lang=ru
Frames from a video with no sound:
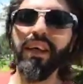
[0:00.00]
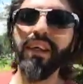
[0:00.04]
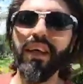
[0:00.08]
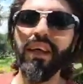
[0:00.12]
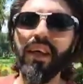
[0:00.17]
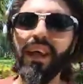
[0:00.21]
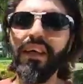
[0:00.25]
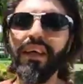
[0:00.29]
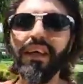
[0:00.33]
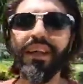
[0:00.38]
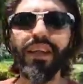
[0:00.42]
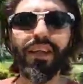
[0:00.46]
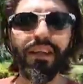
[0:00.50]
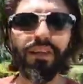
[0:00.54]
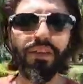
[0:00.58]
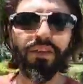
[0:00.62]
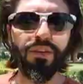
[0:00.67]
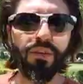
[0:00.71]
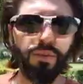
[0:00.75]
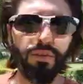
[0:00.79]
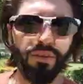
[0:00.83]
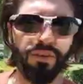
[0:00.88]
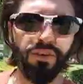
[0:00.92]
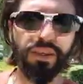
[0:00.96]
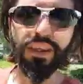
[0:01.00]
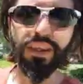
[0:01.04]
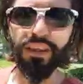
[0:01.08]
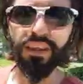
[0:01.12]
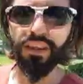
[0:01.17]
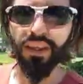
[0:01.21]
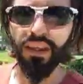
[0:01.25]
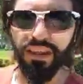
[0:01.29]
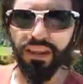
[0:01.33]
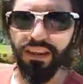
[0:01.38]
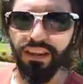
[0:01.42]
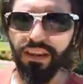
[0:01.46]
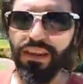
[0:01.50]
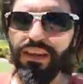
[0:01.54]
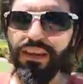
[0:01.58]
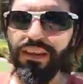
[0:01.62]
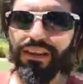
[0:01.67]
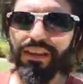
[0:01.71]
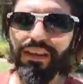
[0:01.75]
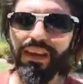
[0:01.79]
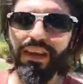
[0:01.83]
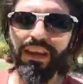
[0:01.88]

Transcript: Агденис, университет Агденис.